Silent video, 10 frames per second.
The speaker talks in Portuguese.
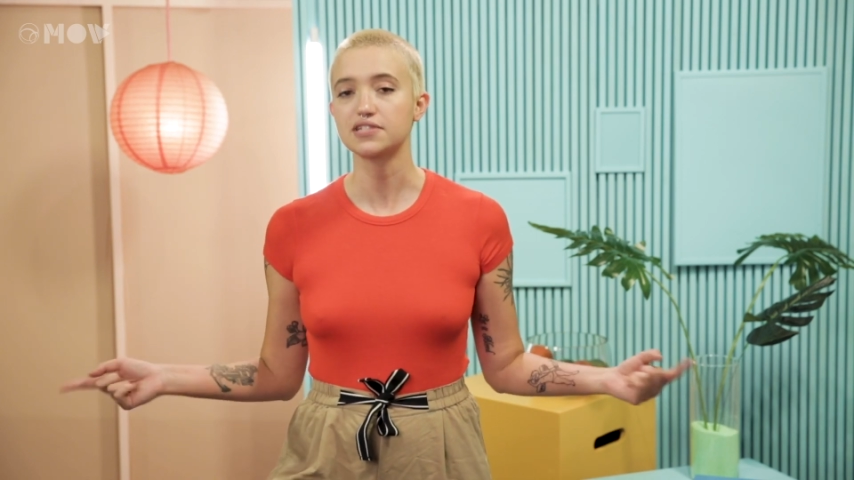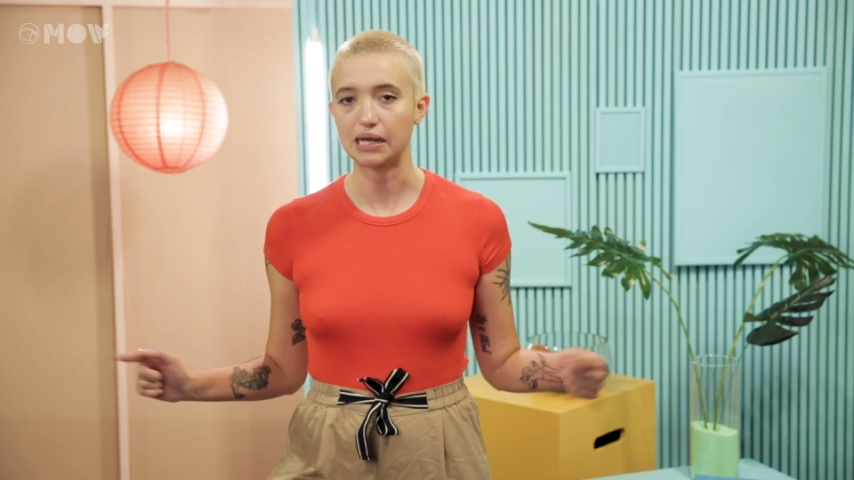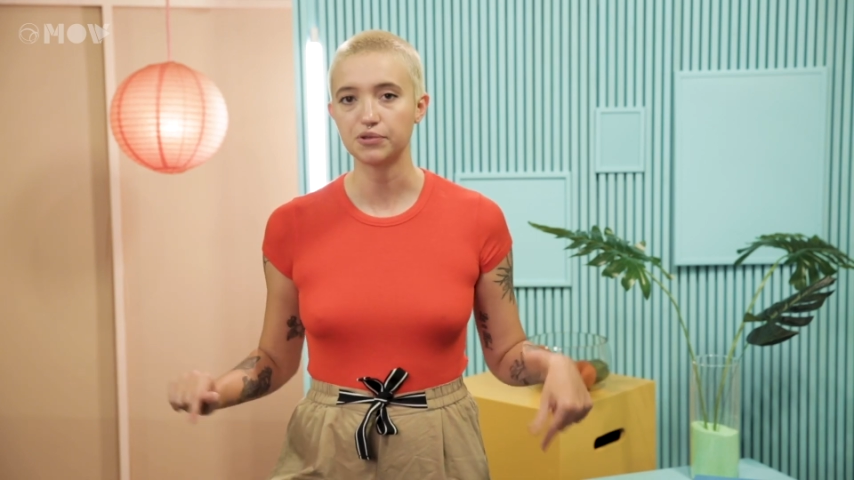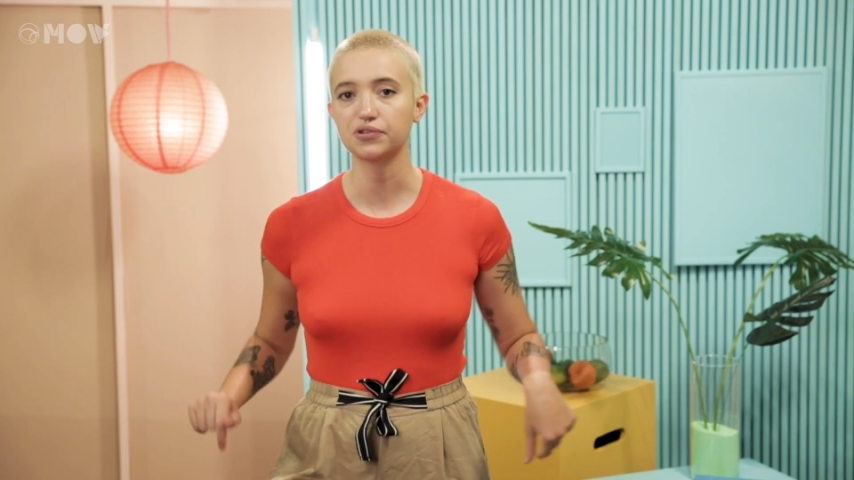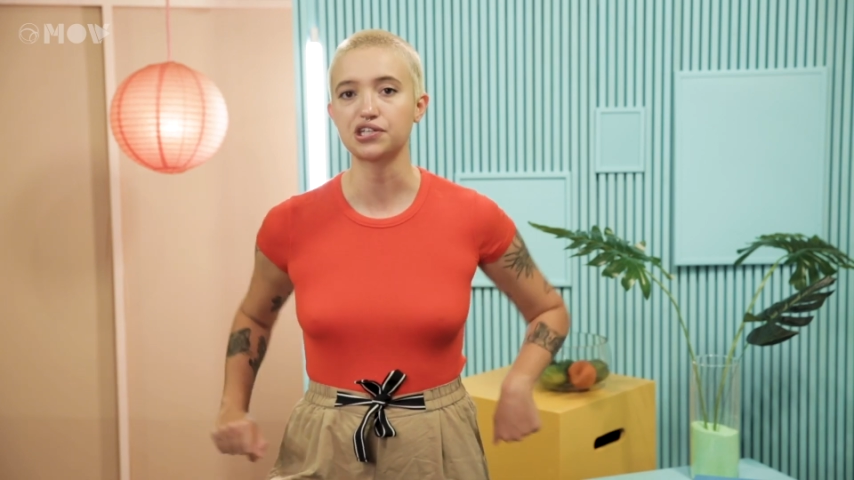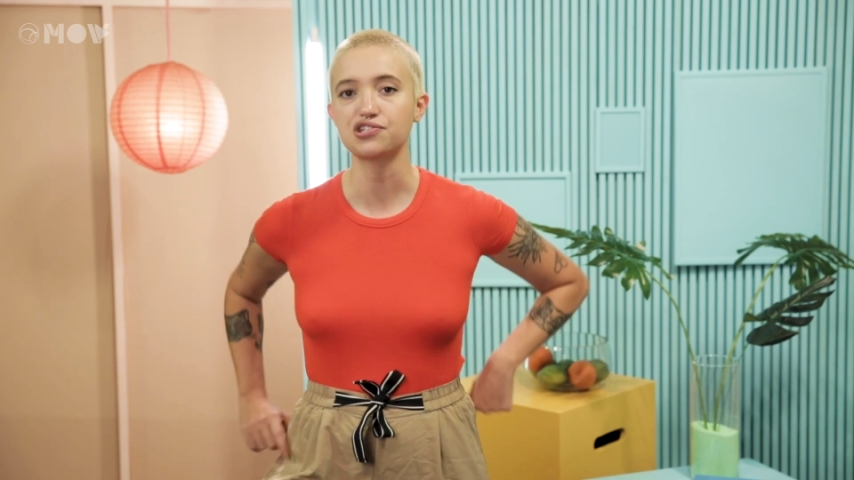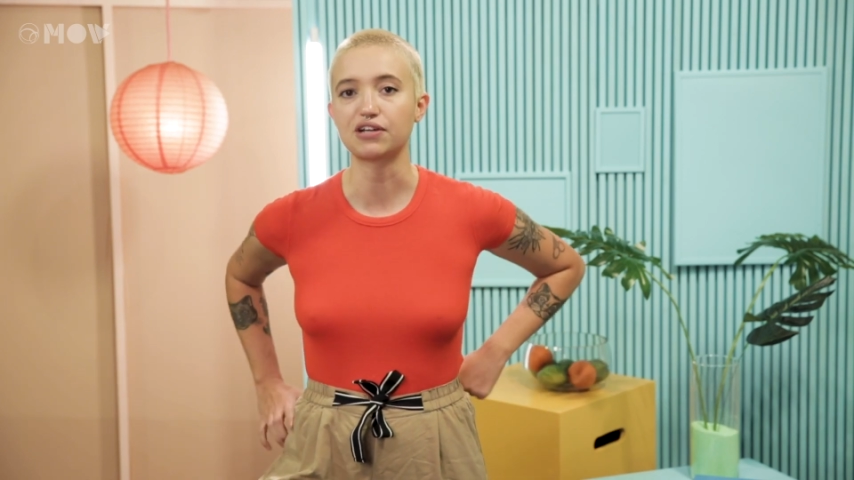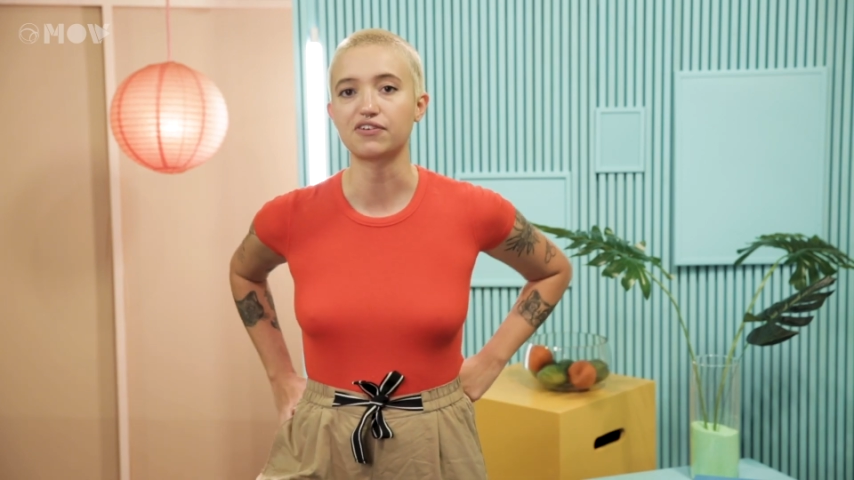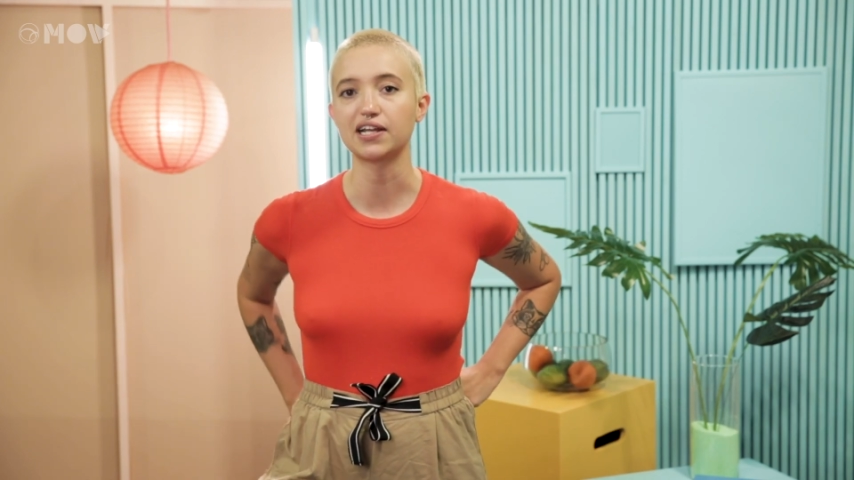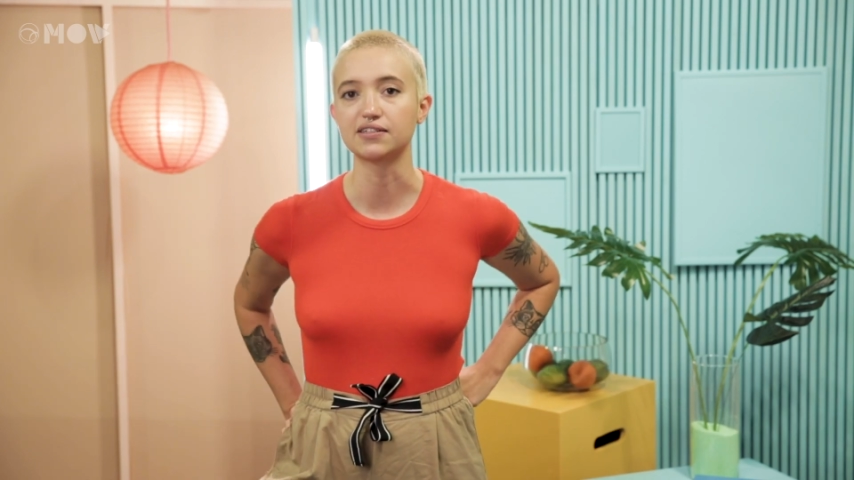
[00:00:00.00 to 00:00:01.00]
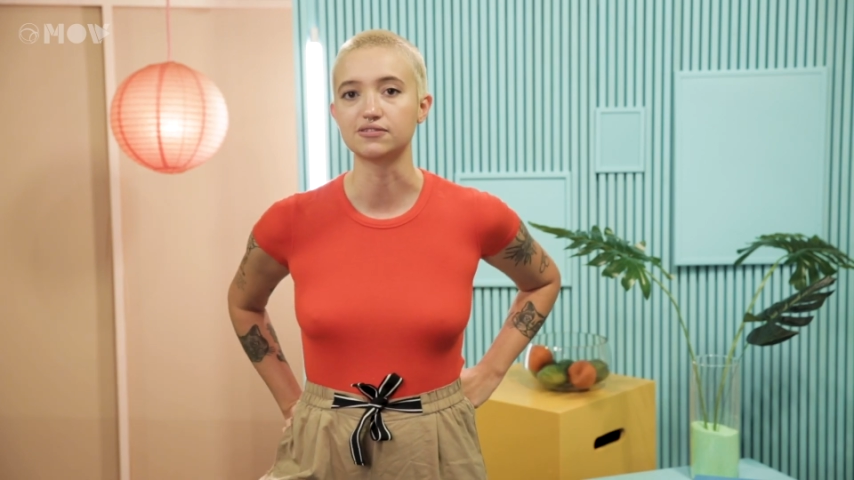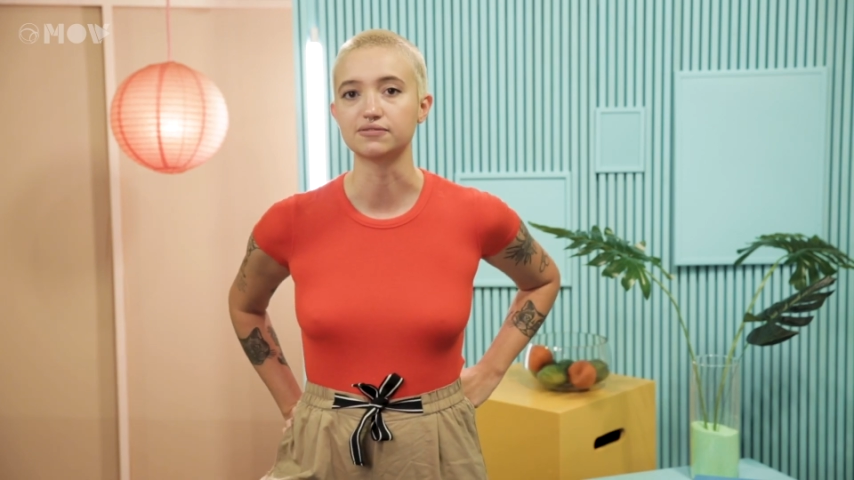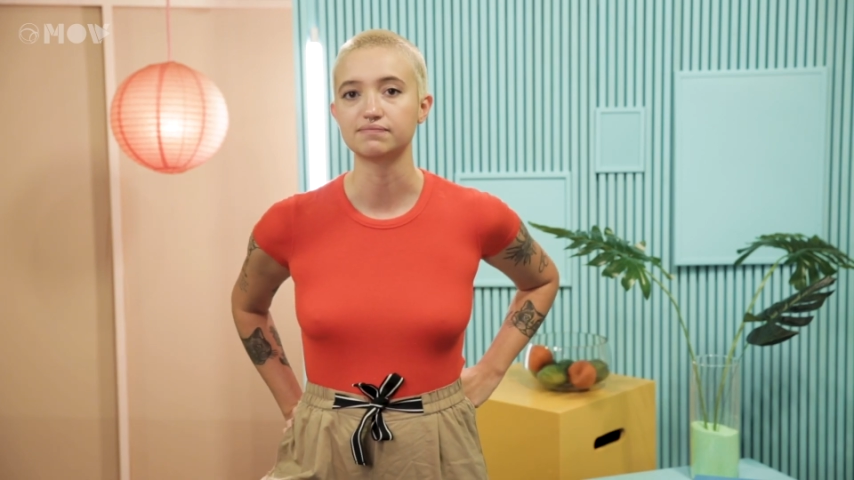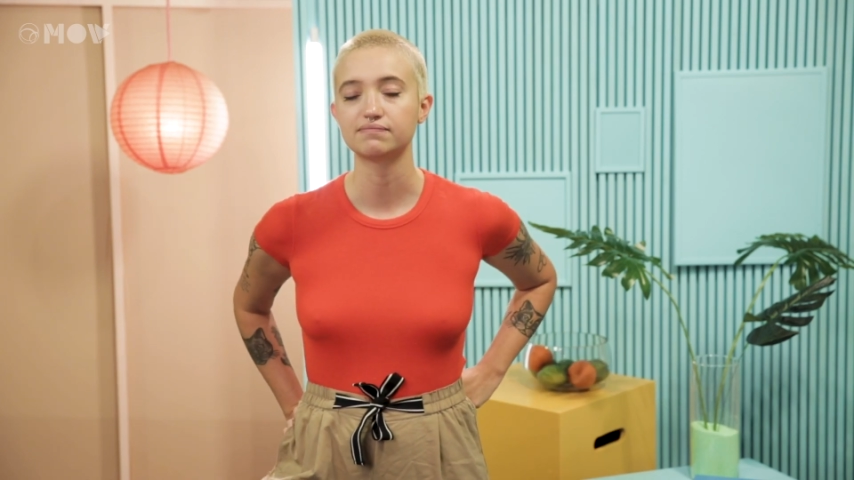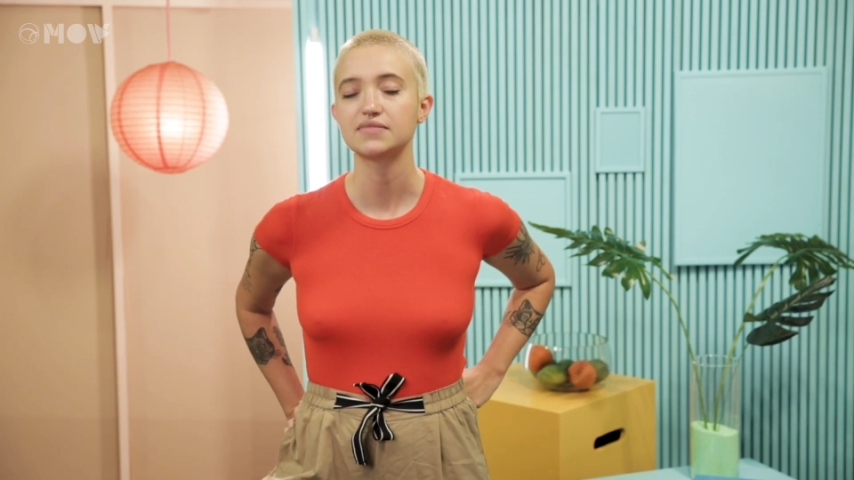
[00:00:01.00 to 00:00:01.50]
sabe do que a gente está falando.